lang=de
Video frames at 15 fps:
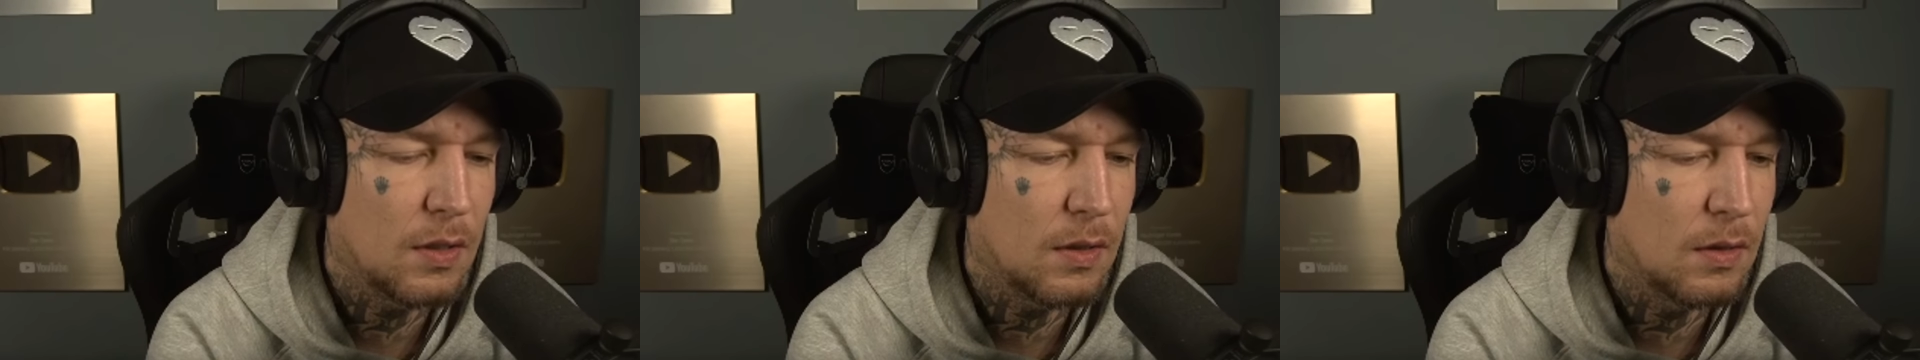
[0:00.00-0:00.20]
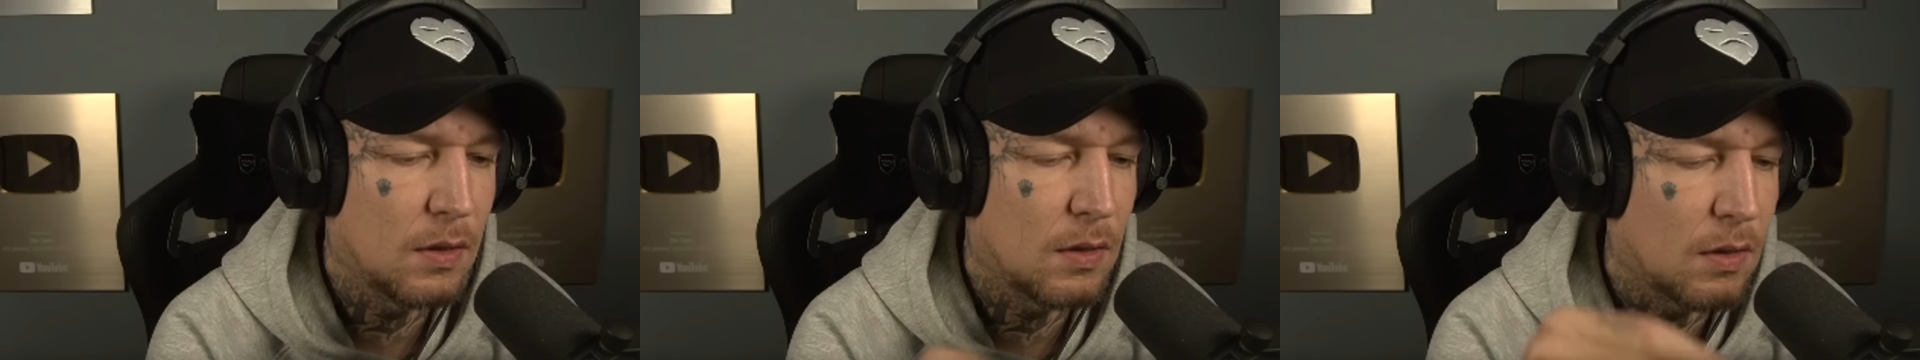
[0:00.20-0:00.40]

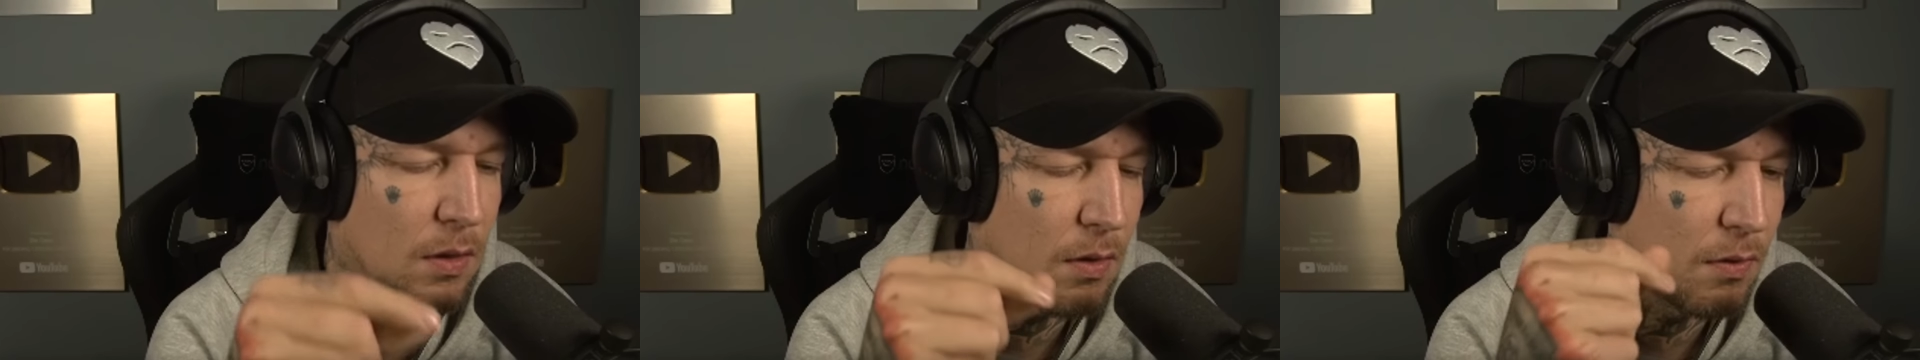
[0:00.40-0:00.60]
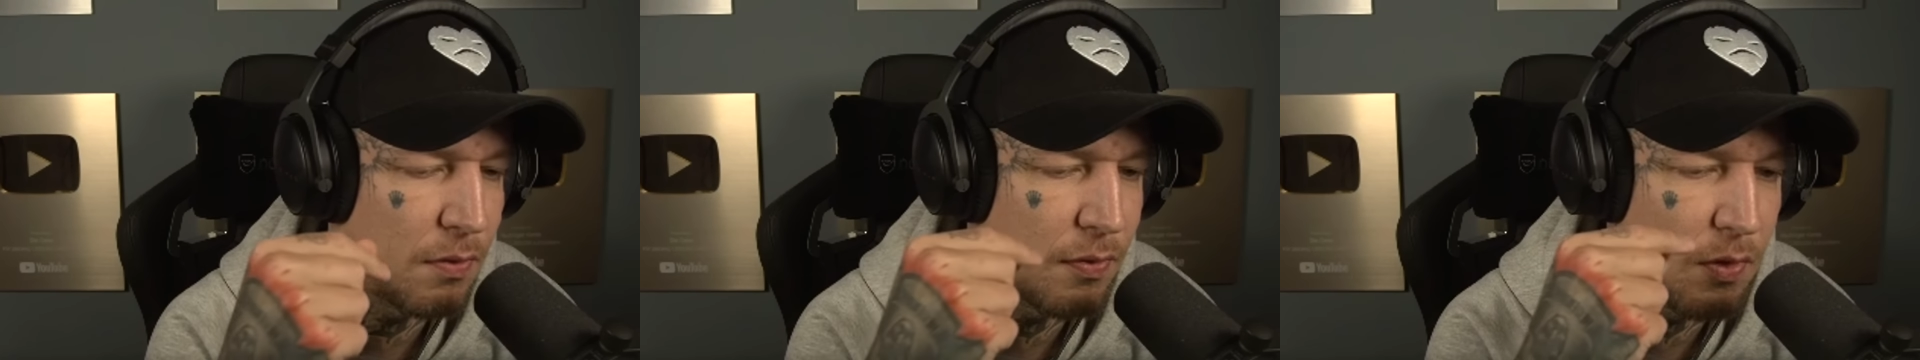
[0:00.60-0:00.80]

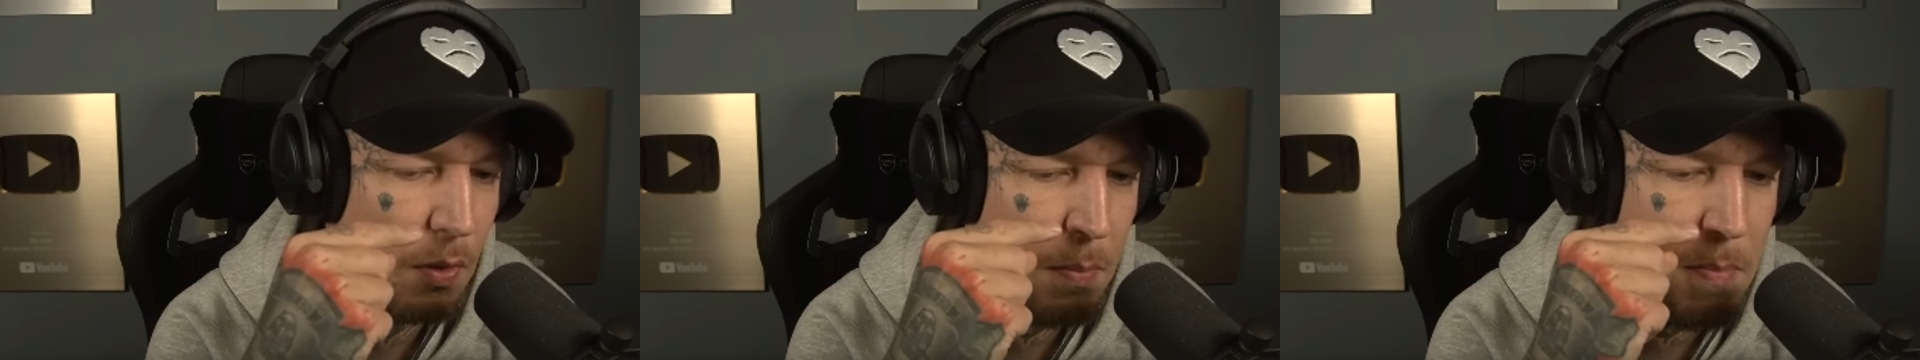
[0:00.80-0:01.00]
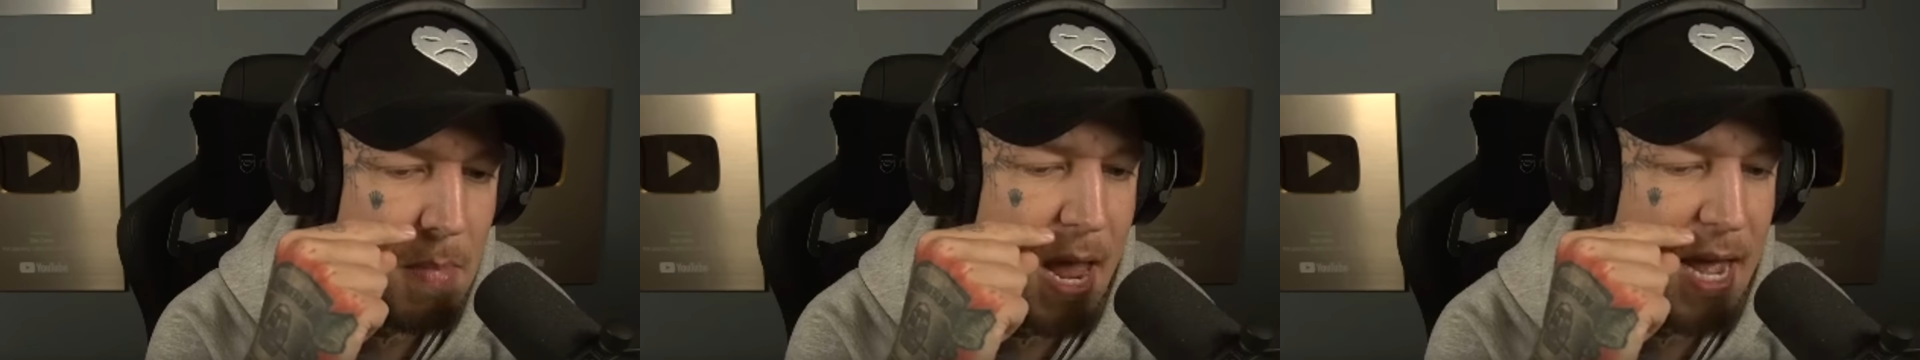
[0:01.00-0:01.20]
äh, für
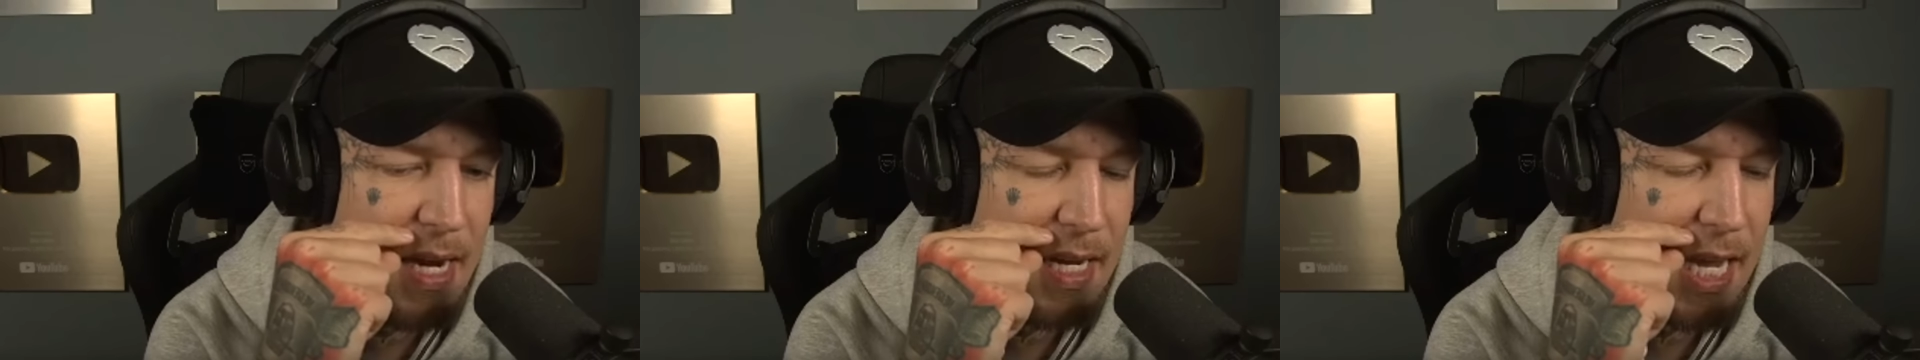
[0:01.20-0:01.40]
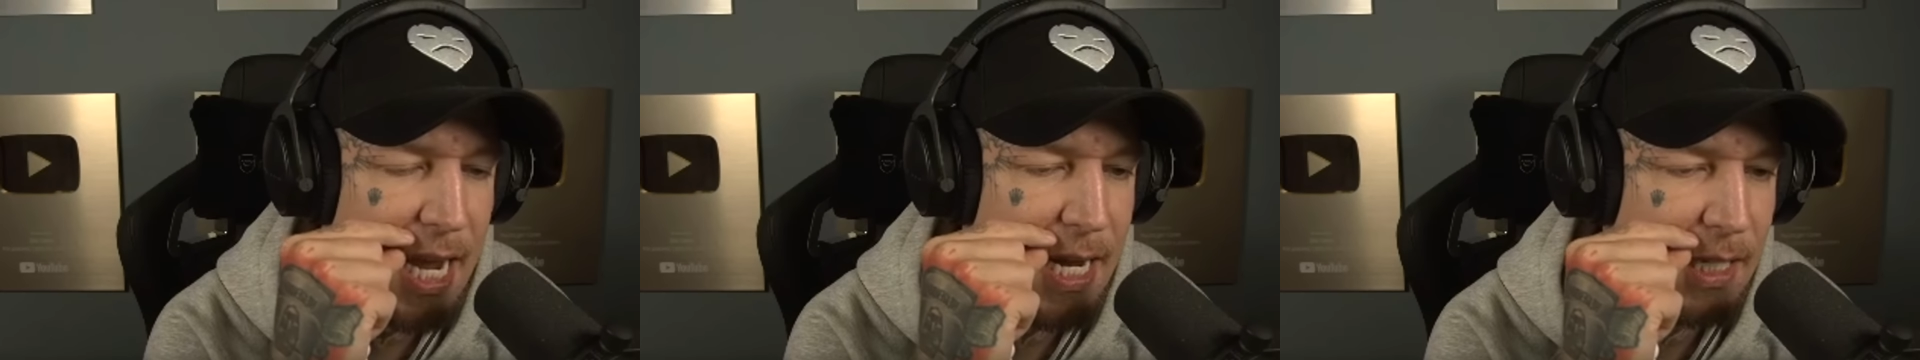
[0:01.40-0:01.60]
mehr
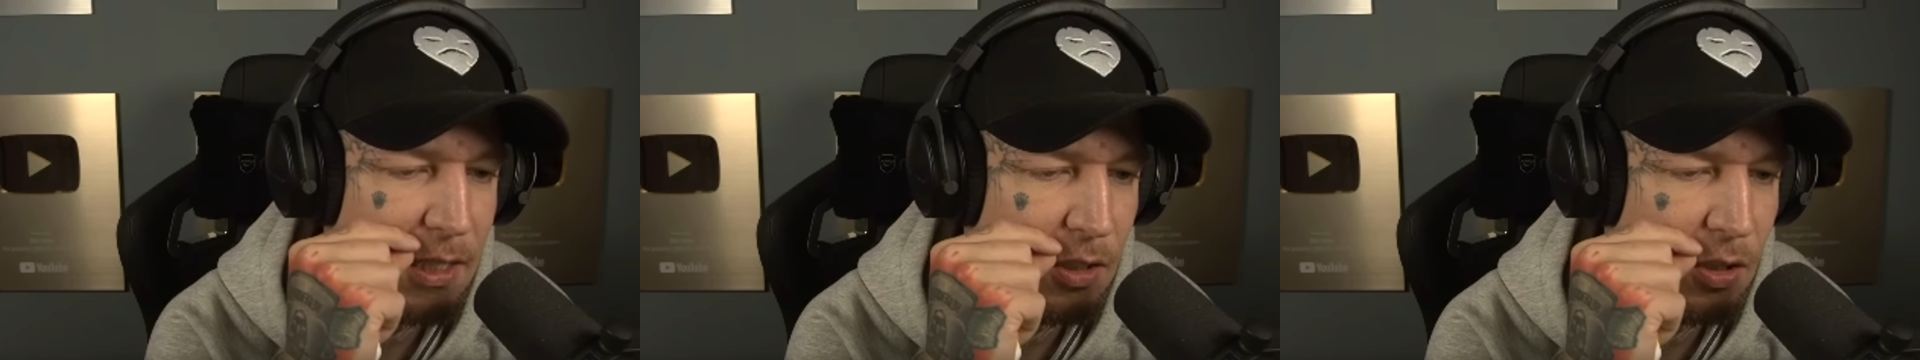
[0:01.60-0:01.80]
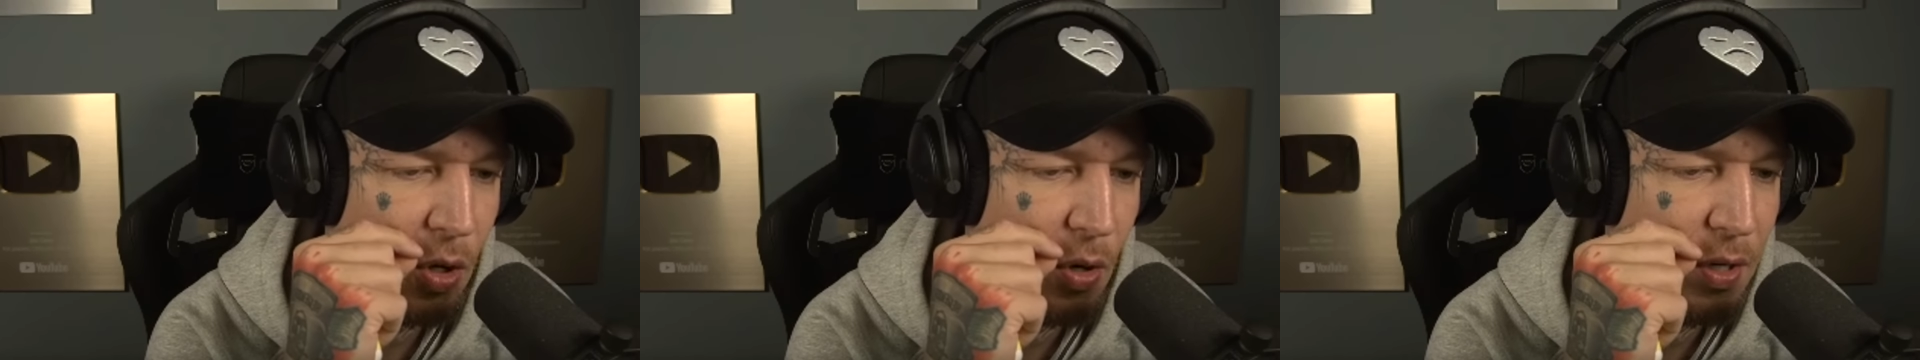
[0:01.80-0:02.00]
Geld
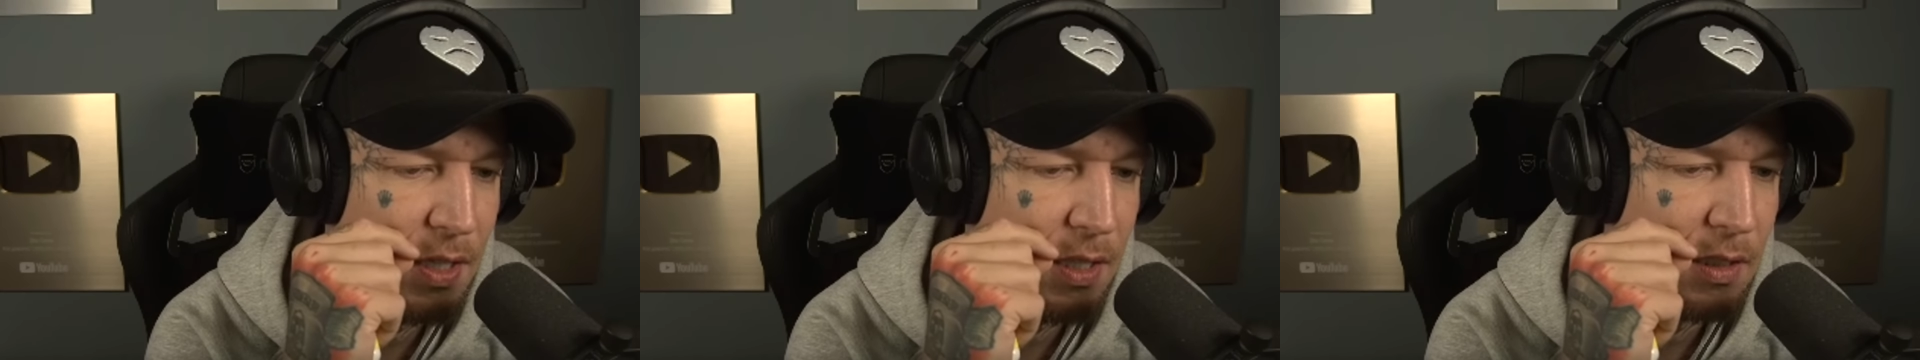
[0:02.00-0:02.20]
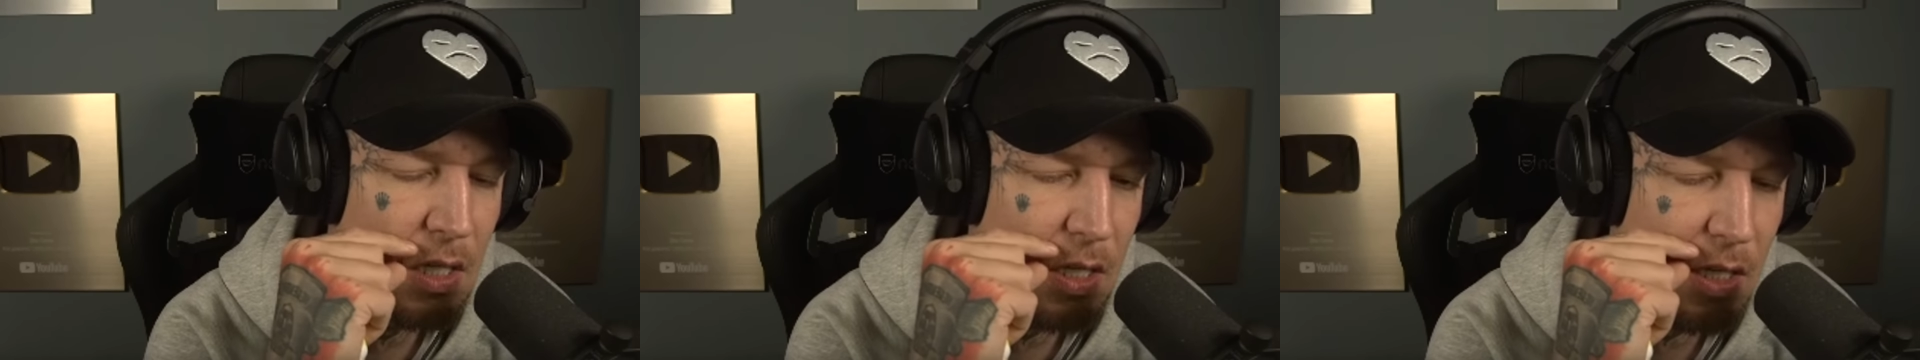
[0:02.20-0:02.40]

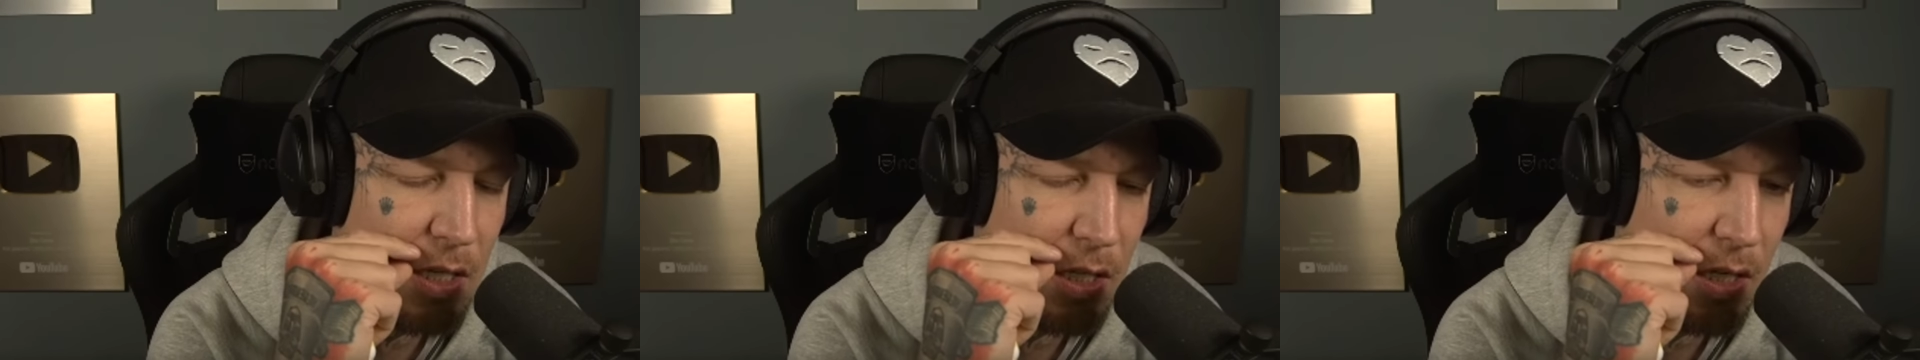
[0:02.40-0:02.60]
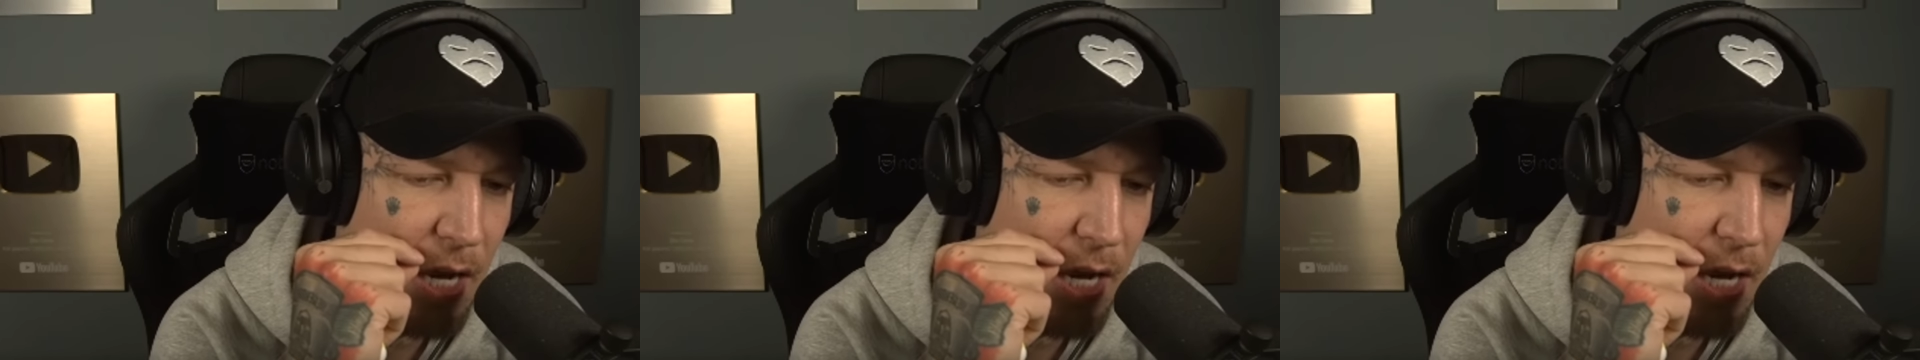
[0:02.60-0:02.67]
Leuten äh,